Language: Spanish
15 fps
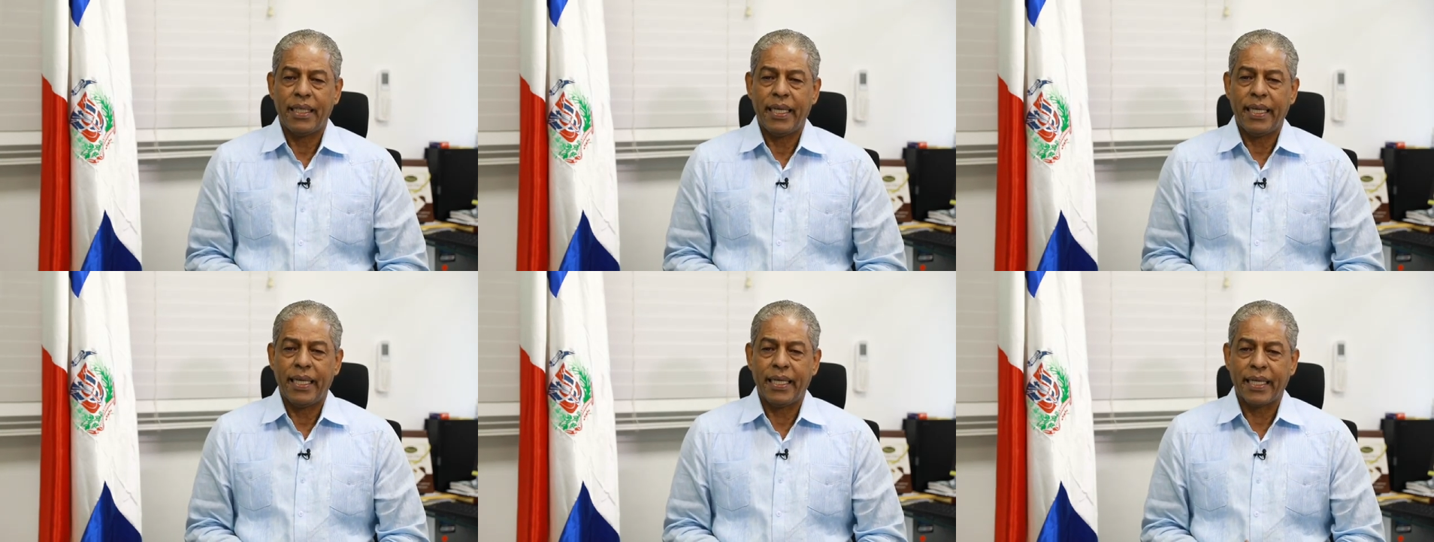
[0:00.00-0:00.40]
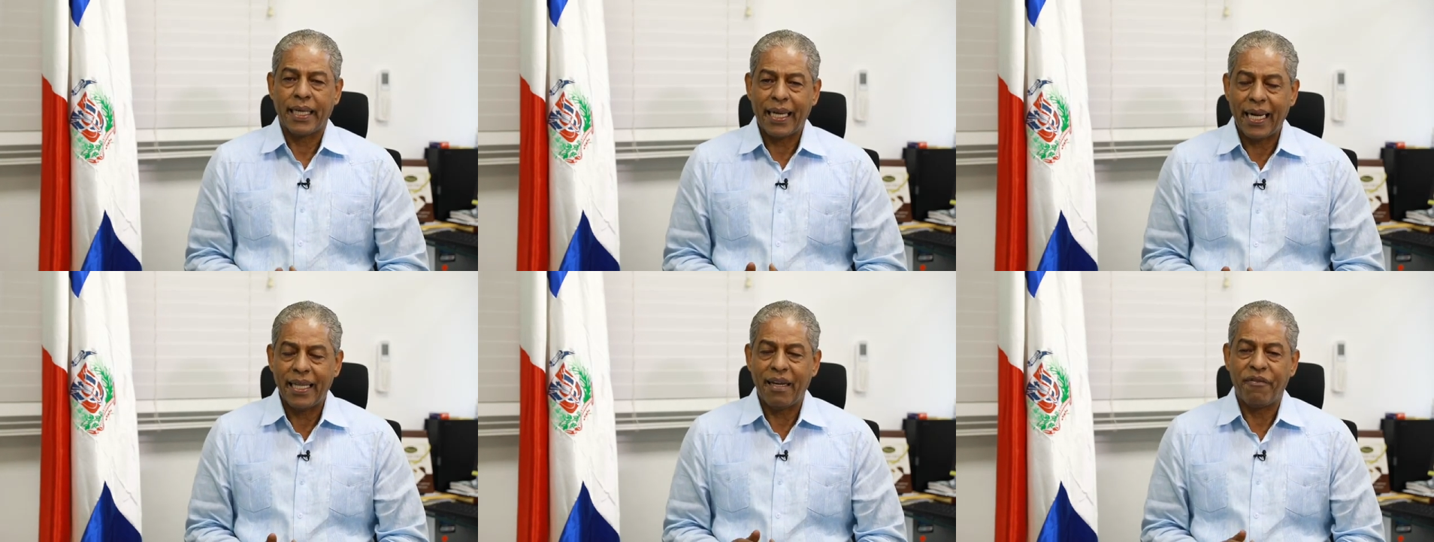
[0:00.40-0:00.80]
en
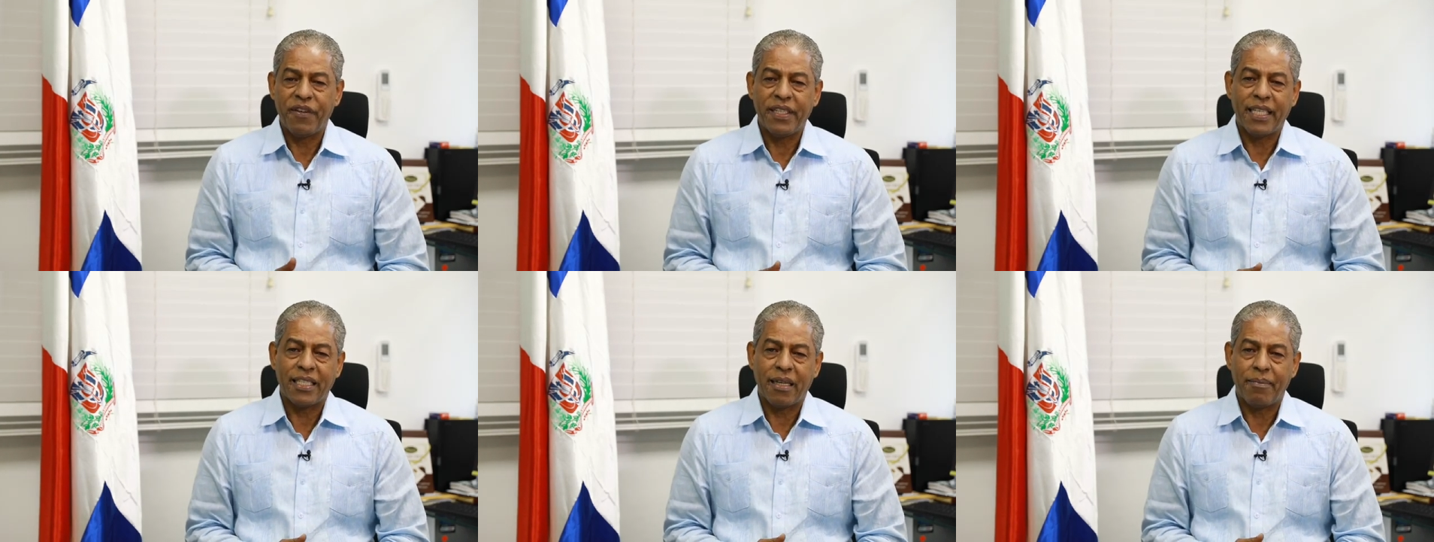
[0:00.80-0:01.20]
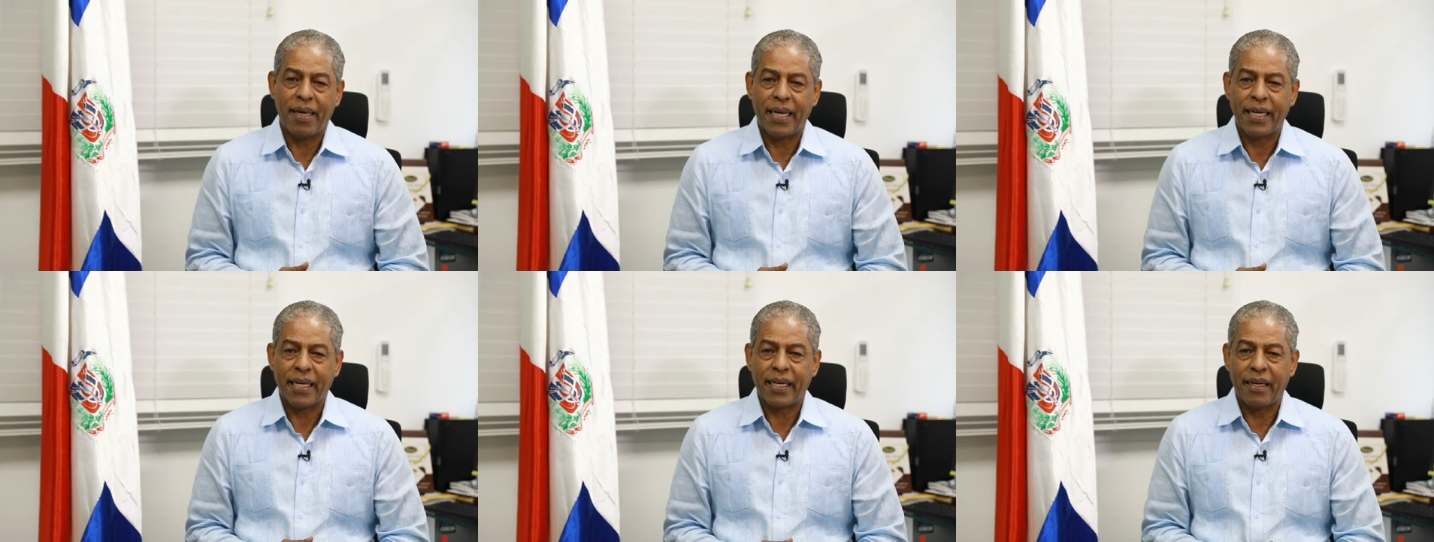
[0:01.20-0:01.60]
cada fin de
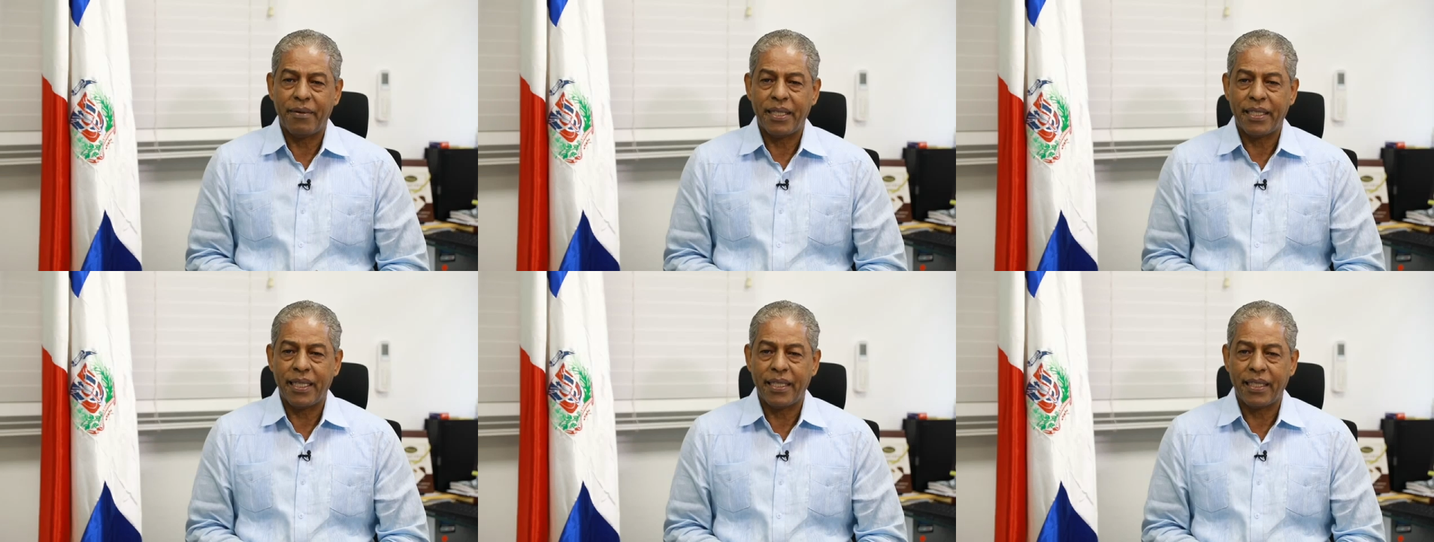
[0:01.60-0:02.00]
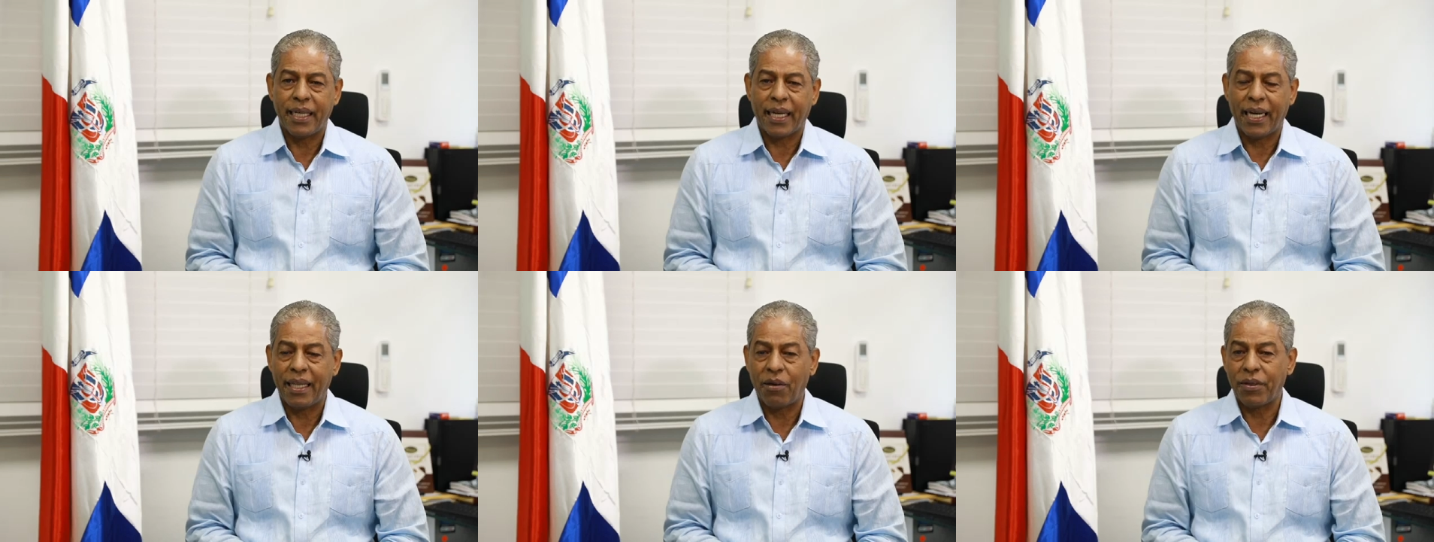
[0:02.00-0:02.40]
semana que
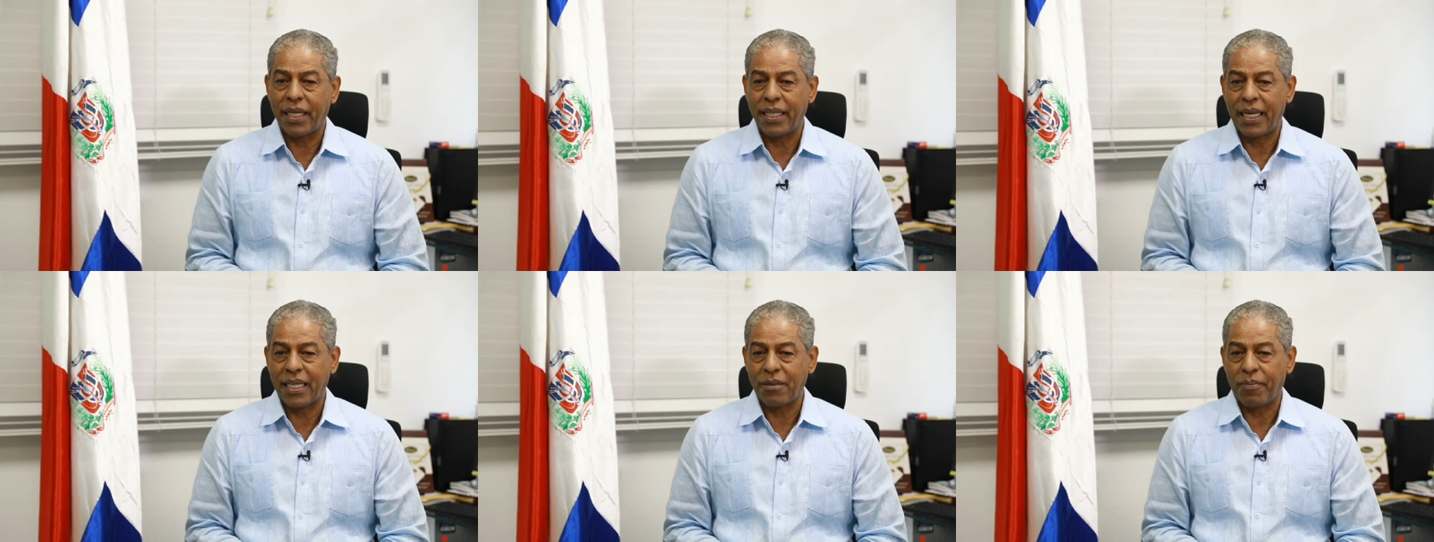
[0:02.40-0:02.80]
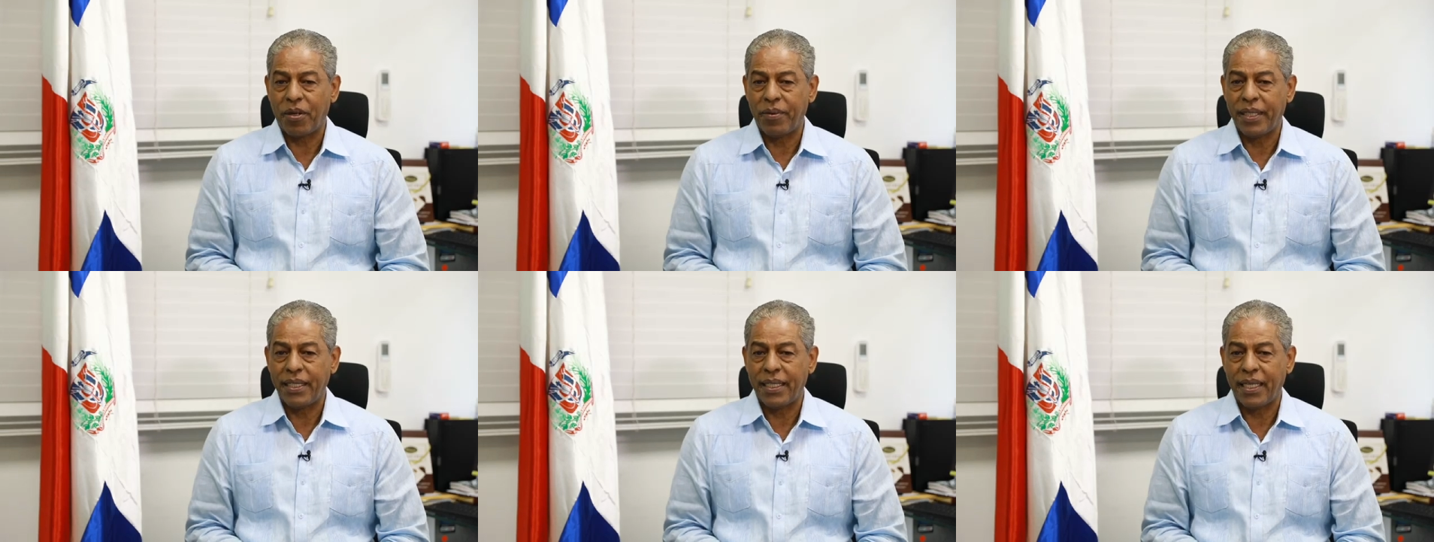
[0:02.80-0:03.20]
visite cada una de las
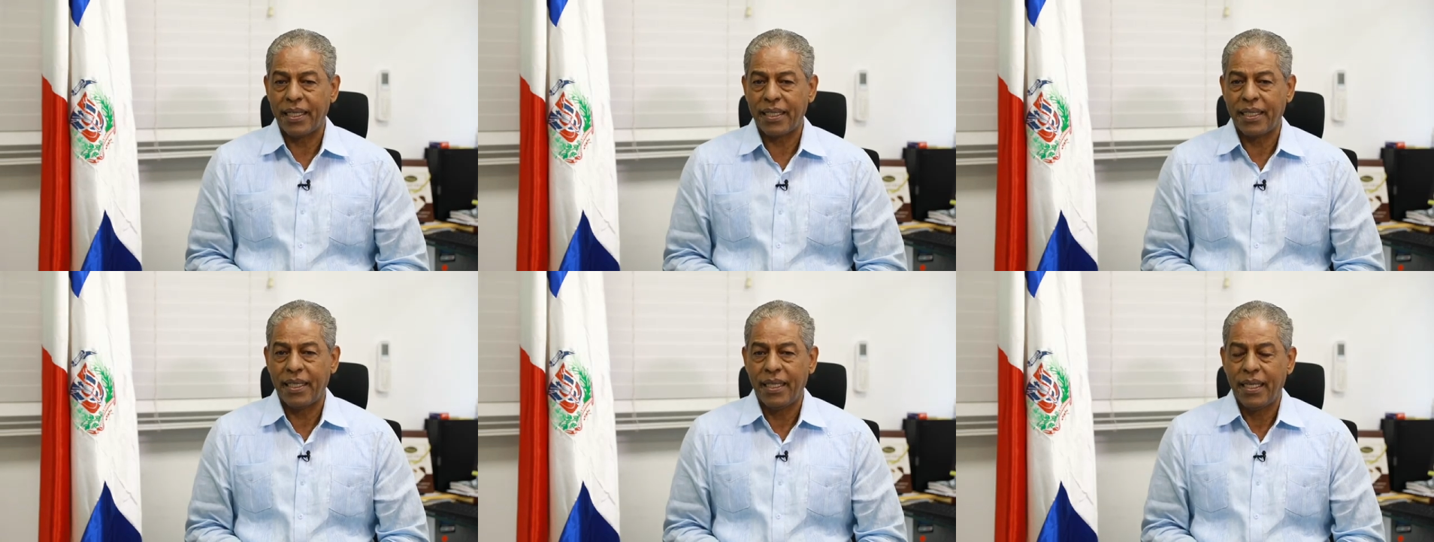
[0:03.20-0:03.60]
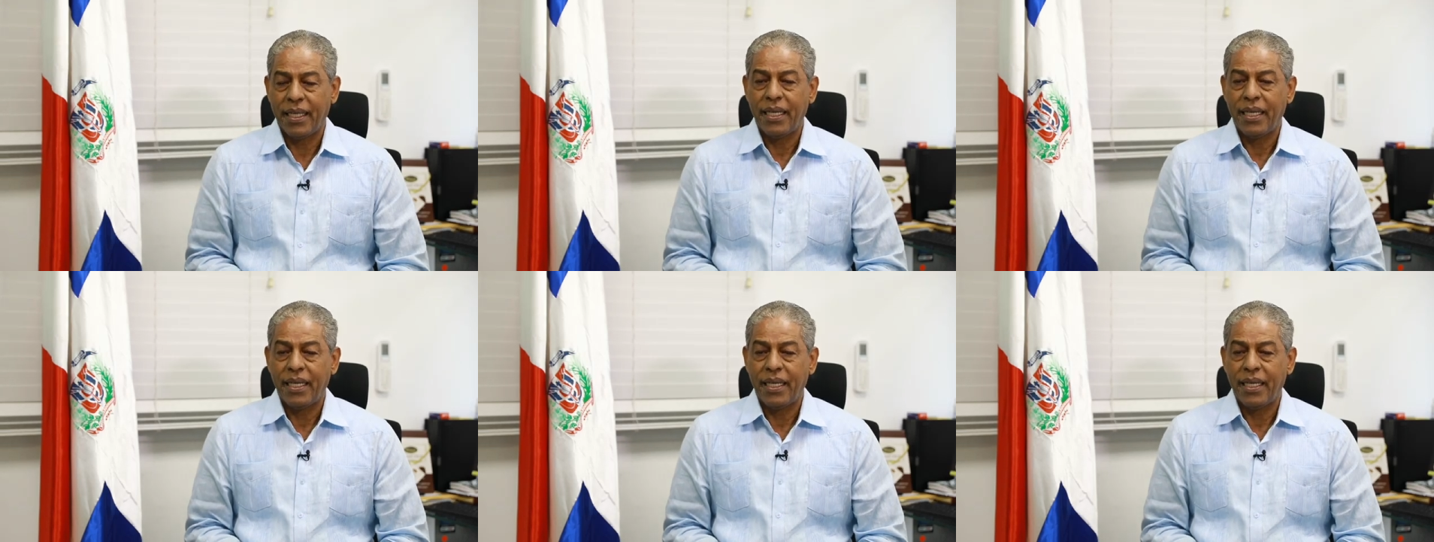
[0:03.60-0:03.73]
provincias.